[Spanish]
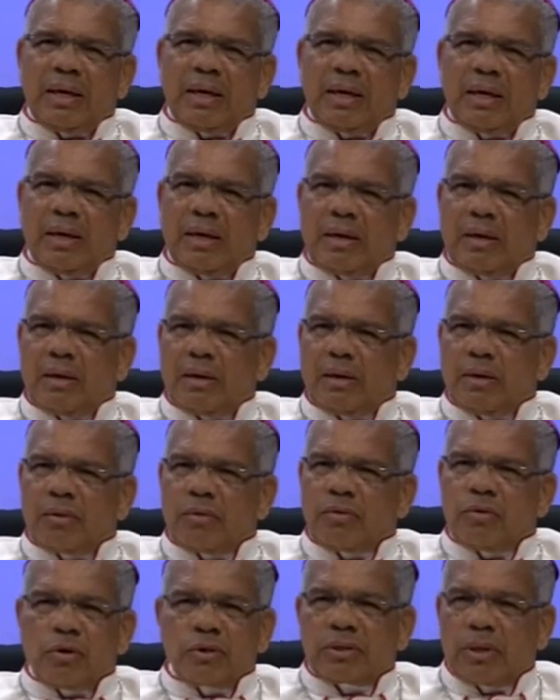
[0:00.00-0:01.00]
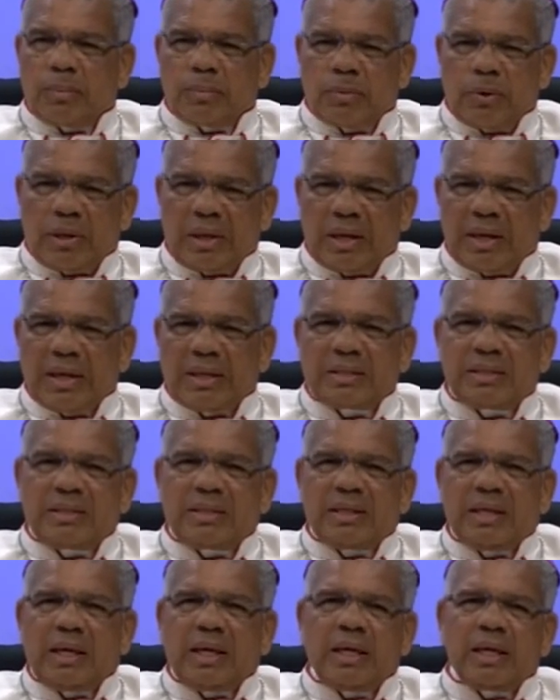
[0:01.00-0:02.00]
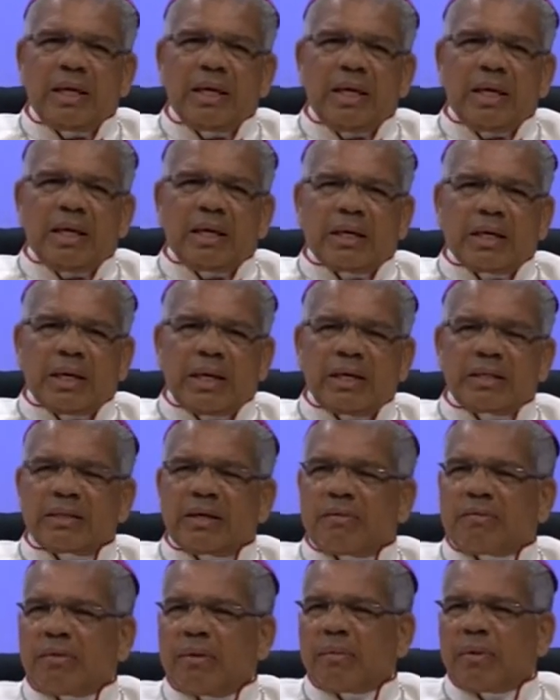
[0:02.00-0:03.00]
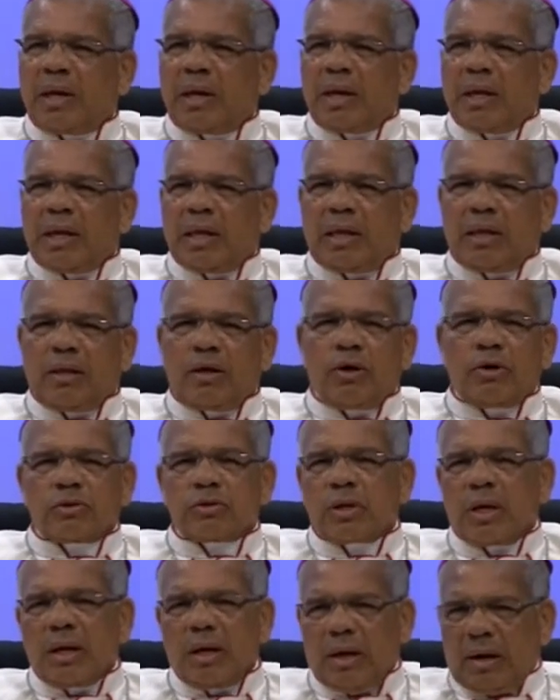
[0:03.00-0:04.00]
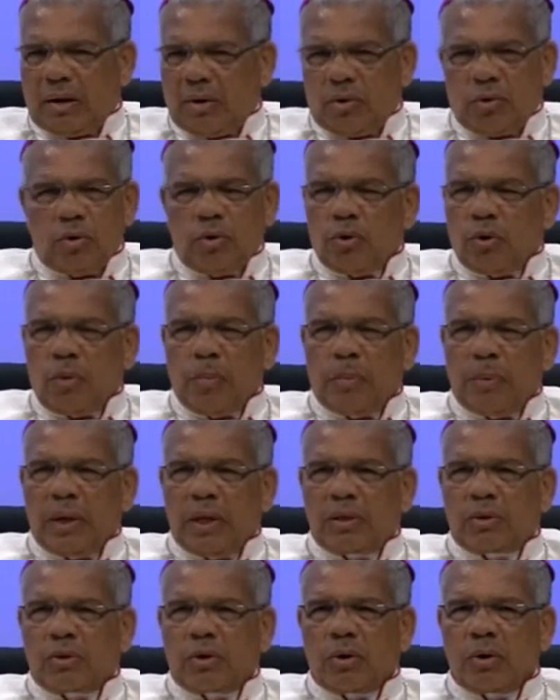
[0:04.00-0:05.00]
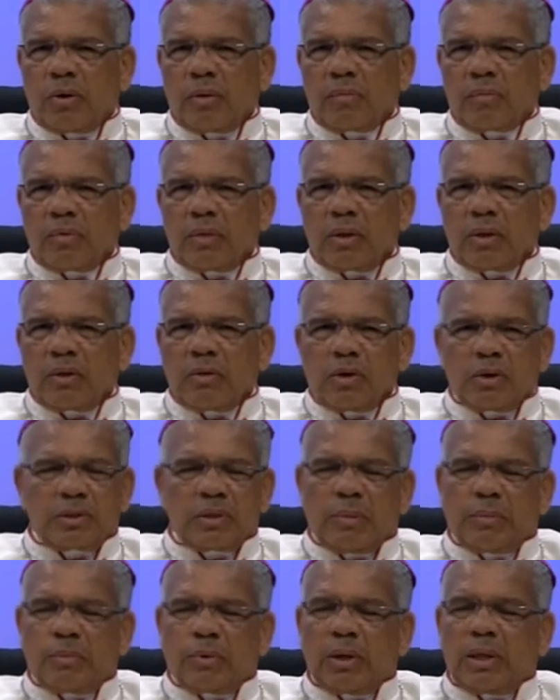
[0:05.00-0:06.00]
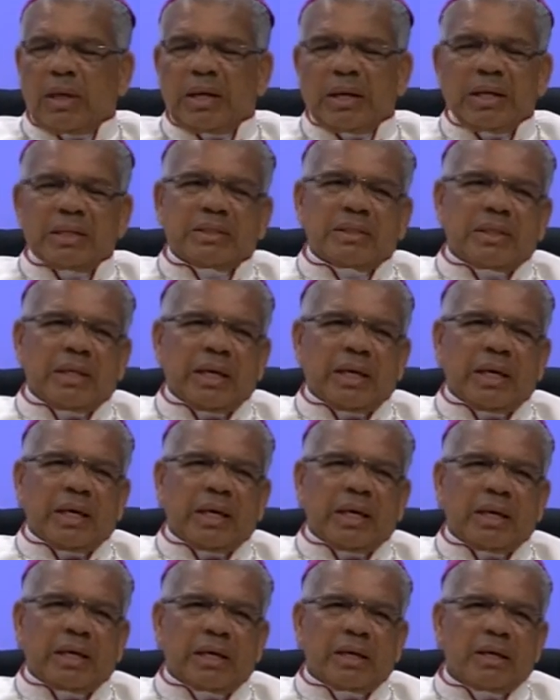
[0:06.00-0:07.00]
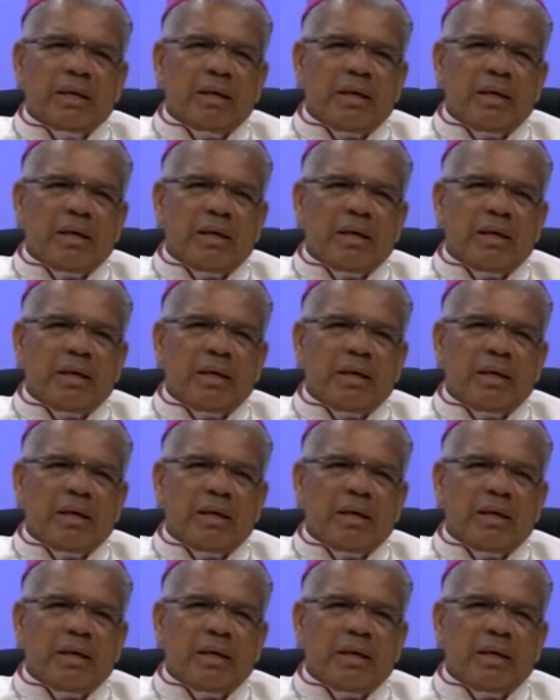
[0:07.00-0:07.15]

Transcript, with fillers: Eh, no se puede restringir esa familia de Dios a un grupito, no se puede restringir.